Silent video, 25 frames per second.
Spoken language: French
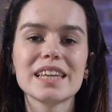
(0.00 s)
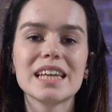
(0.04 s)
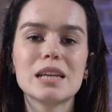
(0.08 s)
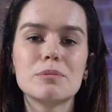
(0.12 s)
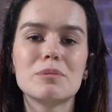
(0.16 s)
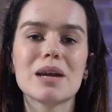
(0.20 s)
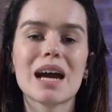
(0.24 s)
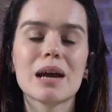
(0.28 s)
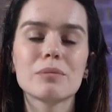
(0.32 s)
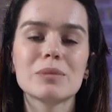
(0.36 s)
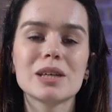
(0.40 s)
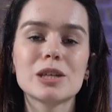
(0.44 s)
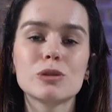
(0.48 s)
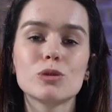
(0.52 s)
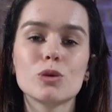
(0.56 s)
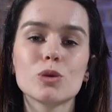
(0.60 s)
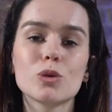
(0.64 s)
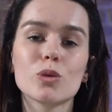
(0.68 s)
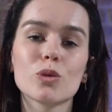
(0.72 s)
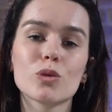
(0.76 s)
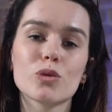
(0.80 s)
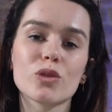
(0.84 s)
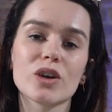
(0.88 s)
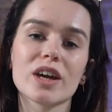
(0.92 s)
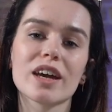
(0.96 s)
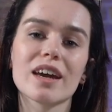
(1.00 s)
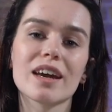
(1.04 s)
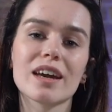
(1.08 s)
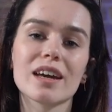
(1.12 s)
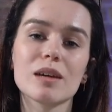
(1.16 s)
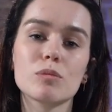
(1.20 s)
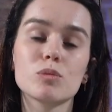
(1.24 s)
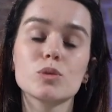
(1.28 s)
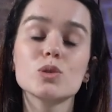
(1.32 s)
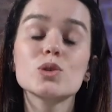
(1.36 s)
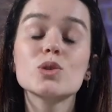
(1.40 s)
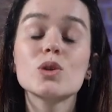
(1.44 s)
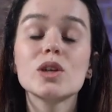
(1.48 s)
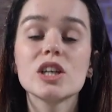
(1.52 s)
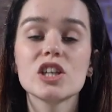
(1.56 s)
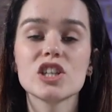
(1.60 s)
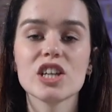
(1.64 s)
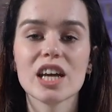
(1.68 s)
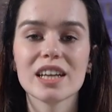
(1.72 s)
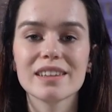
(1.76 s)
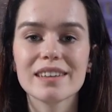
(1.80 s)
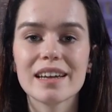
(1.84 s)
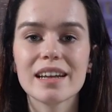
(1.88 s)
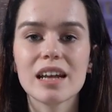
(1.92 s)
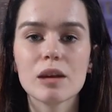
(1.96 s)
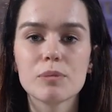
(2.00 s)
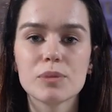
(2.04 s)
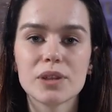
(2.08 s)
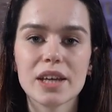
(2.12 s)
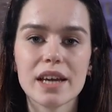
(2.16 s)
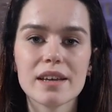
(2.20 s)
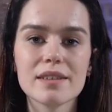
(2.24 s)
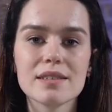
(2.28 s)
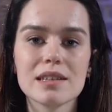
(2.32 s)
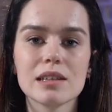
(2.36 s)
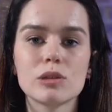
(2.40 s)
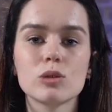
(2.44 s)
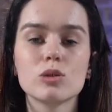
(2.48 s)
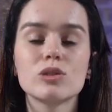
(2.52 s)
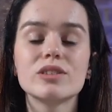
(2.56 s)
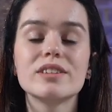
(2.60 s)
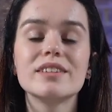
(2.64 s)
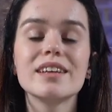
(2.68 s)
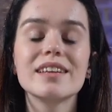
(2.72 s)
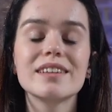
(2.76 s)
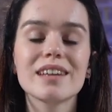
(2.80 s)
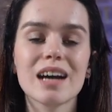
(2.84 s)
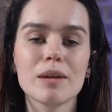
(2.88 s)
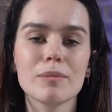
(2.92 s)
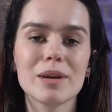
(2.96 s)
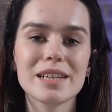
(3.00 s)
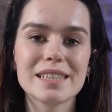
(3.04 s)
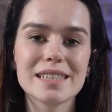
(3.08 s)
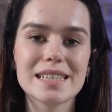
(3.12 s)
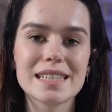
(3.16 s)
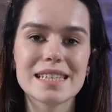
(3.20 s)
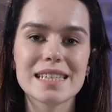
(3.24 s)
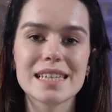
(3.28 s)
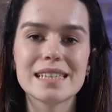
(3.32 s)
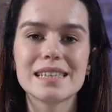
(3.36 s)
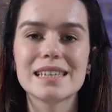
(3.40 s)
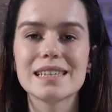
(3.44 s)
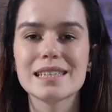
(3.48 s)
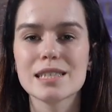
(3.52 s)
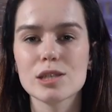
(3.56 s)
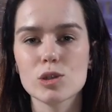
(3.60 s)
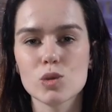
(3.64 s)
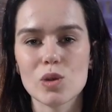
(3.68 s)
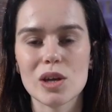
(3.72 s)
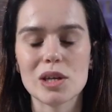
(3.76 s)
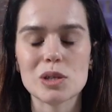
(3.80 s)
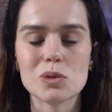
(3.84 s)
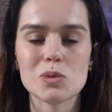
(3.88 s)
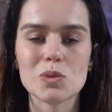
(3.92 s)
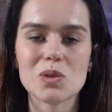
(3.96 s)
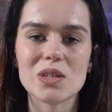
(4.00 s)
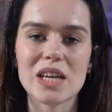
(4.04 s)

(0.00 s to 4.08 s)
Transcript: Il permet de conférer plus de légèreté à la pièce et de dédramatiser des situations